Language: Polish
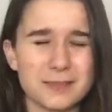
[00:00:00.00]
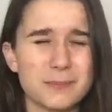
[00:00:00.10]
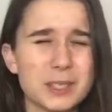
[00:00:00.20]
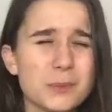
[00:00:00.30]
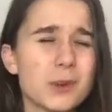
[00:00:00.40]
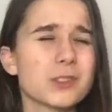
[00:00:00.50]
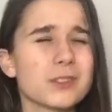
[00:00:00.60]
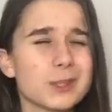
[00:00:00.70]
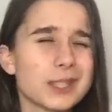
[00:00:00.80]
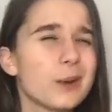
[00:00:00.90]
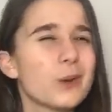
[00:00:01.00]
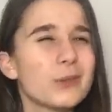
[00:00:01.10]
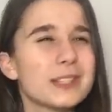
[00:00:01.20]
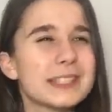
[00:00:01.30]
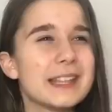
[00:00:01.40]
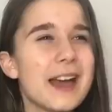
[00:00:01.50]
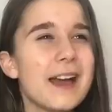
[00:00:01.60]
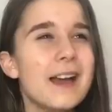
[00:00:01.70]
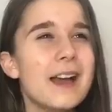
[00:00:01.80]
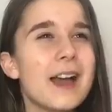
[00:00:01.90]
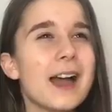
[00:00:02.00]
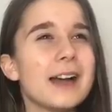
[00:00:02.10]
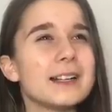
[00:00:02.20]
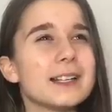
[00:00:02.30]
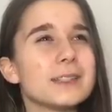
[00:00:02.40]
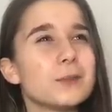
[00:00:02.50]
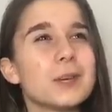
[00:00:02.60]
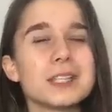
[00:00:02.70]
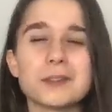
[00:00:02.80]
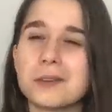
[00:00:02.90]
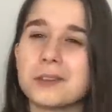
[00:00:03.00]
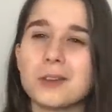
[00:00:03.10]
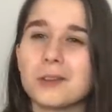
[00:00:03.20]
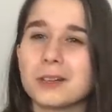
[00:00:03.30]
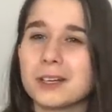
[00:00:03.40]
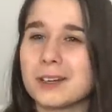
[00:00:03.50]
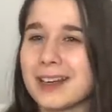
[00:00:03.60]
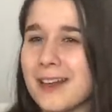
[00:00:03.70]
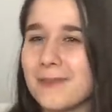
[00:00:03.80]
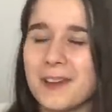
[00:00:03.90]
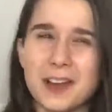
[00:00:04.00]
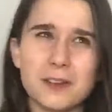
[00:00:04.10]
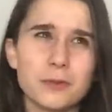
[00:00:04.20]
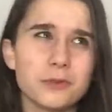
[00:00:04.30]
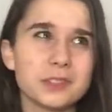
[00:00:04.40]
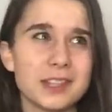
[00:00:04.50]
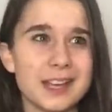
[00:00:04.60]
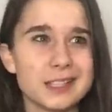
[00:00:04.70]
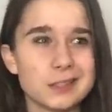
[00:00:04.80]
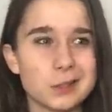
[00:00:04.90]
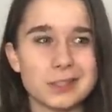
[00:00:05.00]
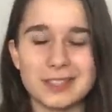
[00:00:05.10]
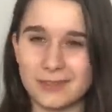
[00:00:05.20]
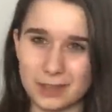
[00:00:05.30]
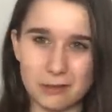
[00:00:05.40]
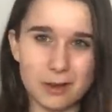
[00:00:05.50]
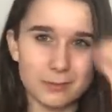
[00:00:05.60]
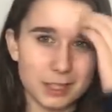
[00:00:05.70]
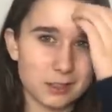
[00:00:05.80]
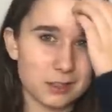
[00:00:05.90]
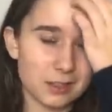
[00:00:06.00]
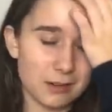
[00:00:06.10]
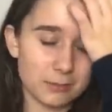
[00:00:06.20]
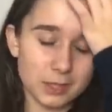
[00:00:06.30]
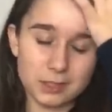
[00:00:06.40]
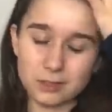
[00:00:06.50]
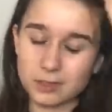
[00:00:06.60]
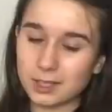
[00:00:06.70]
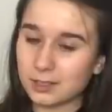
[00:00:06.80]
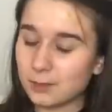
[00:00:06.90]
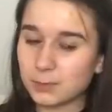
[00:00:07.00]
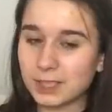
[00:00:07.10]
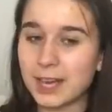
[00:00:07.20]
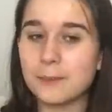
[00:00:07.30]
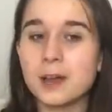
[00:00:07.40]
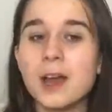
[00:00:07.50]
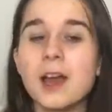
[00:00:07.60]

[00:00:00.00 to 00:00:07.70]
Być może to jest tego kwestia, ale z drugiej strony no krew elfów też zostawiałam. Ja nie czytałam tej książki jednym tchem,